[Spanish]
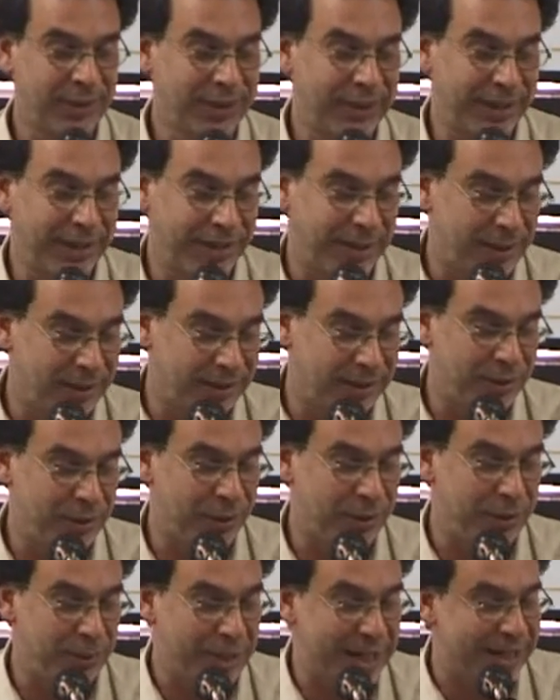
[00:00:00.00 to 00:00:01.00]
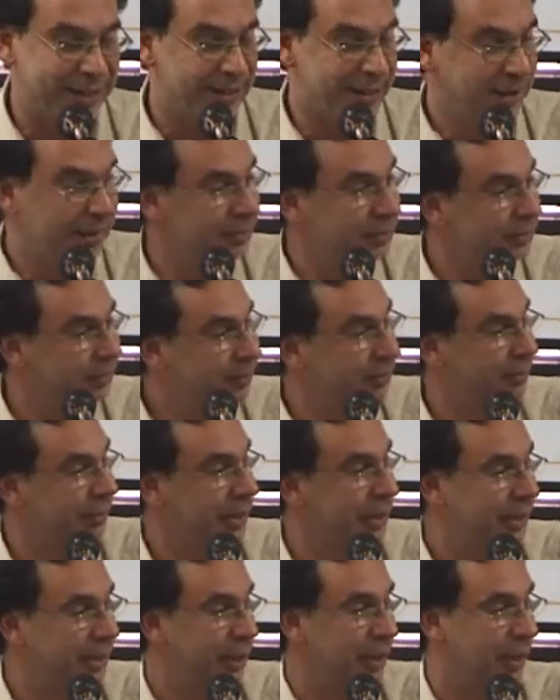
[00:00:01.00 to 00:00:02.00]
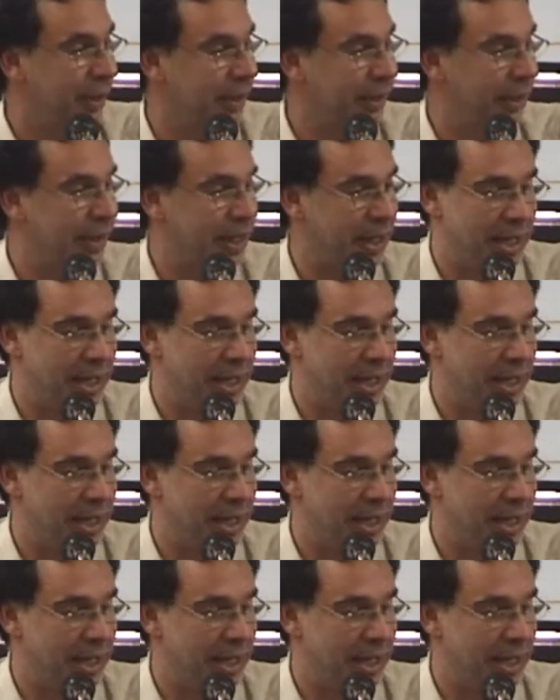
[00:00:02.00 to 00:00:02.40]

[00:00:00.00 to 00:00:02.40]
que nos divierte y que